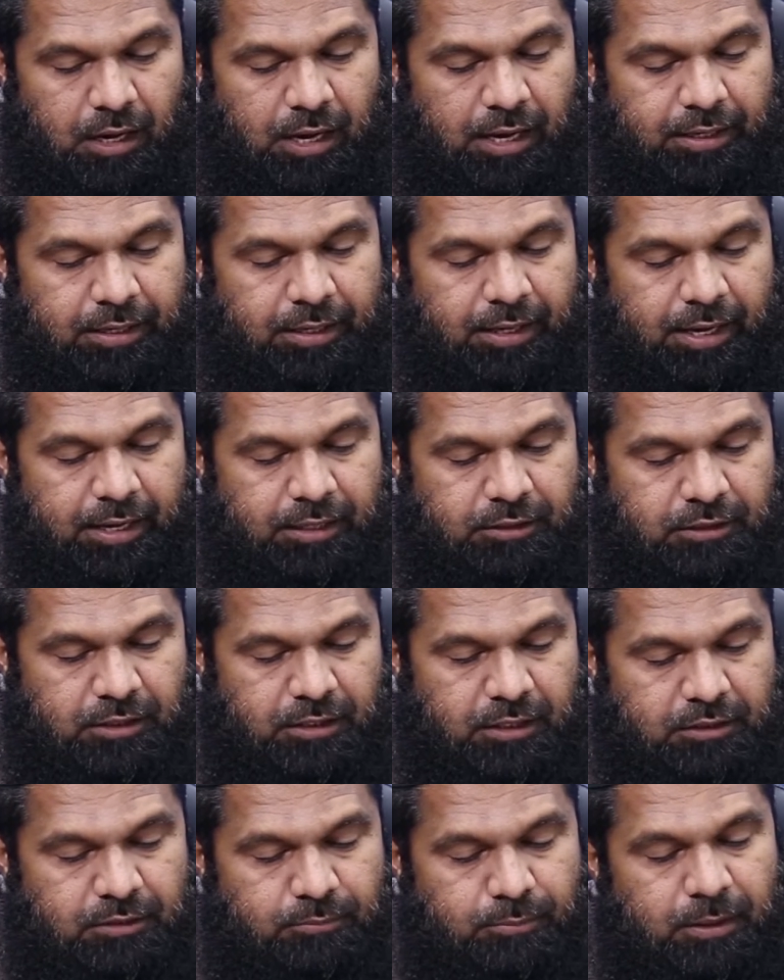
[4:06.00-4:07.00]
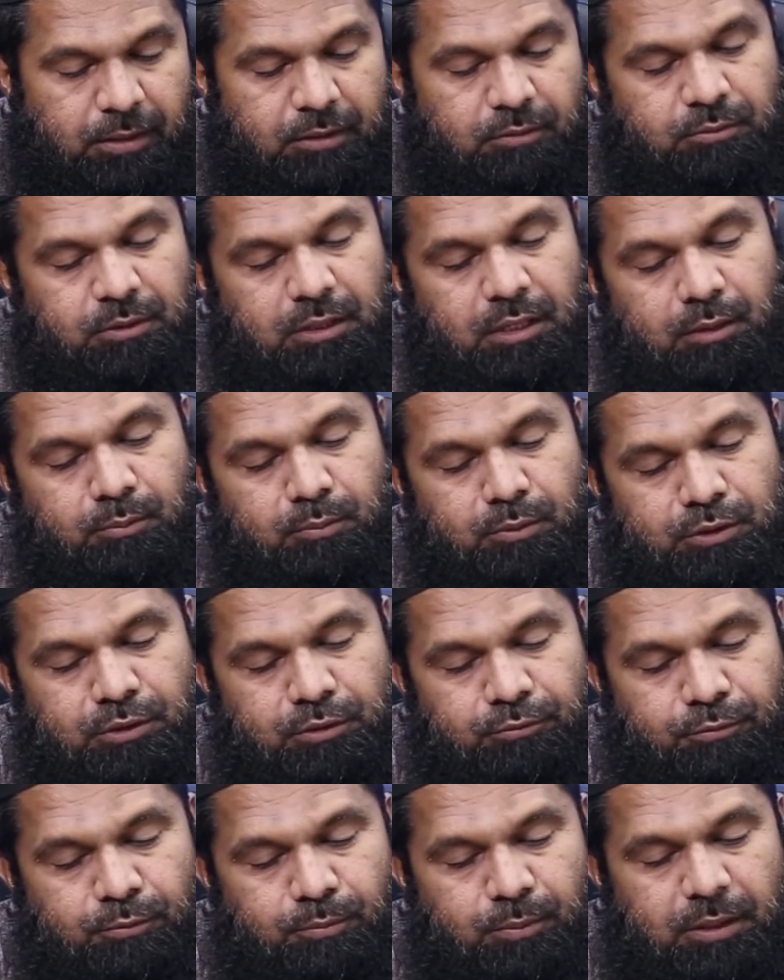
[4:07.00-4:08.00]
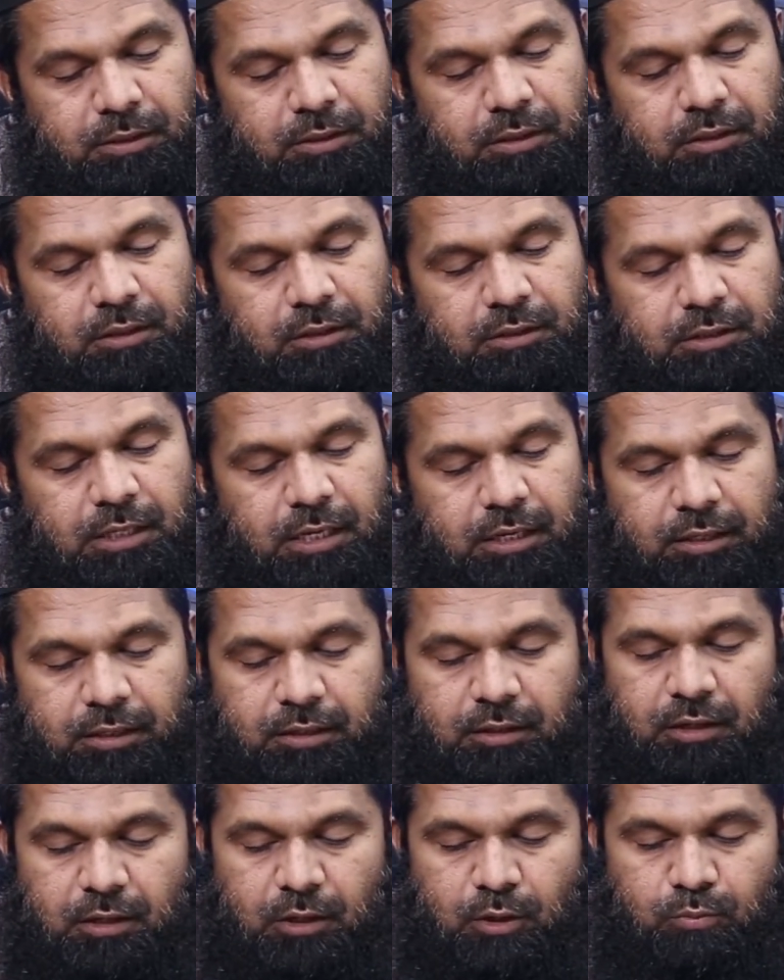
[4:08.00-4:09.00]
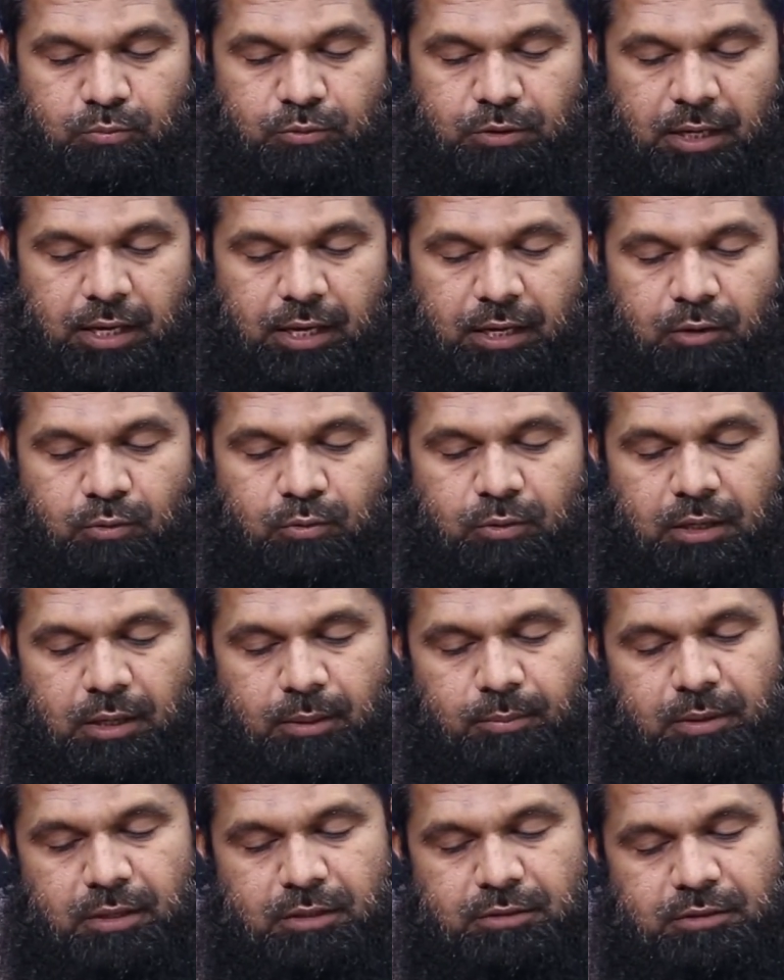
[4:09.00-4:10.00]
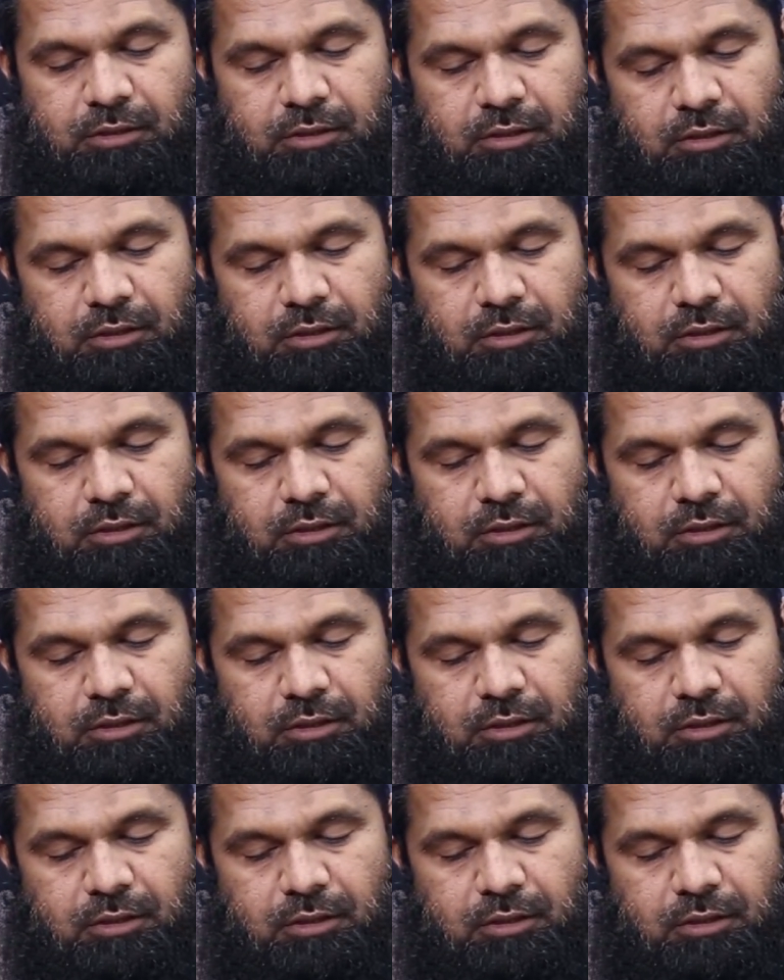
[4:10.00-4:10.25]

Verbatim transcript: आगे आयत अल्लाह तबारक ताली मजीद फरमाते हैं कि इज़ाक़ील अलहम तलामान